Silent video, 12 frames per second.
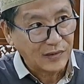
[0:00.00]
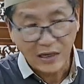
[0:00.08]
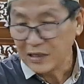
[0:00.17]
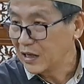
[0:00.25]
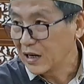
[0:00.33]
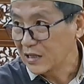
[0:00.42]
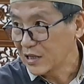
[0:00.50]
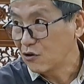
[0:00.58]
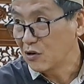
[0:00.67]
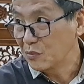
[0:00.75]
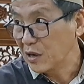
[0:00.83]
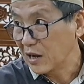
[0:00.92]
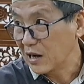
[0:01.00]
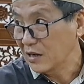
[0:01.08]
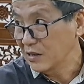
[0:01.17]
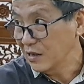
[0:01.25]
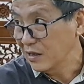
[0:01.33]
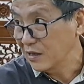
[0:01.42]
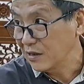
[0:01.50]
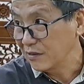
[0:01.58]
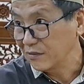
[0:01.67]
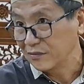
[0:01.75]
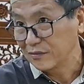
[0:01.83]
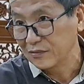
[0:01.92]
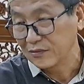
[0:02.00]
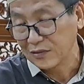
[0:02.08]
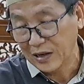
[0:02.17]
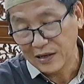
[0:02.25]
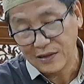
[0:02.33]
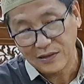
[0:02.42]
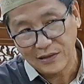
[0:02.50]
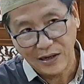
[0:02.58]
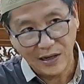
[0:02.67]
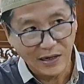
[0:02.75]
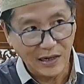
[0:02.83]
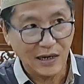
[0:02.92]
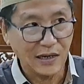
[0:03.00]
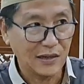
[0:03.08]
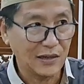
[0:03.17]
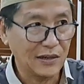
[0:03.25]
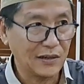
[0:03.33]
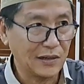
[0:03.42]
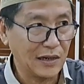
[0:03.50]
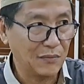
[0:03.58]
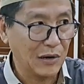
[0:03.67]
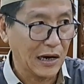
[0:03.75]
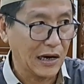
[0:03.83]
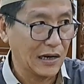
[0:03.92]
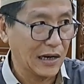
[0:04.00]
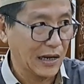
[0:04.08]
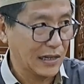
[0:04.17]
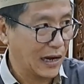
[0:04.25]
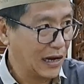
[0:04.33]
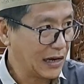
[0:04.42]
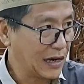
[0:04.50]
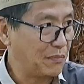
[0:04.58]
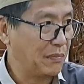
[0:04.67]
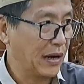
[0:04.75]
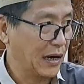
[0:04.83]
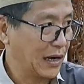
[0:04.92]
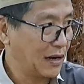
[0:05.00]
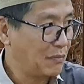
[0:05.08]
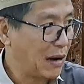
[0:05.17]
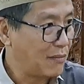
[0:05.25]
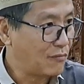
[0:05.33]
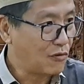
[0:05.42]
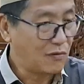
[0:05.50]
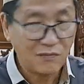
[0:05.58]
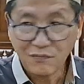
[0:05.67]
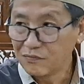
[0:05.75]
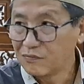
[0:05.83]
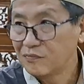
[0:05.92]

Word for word: Kan dia nggak tahu di belakangnya. Kan? Nah, yang di belakang datang kepengen makmum.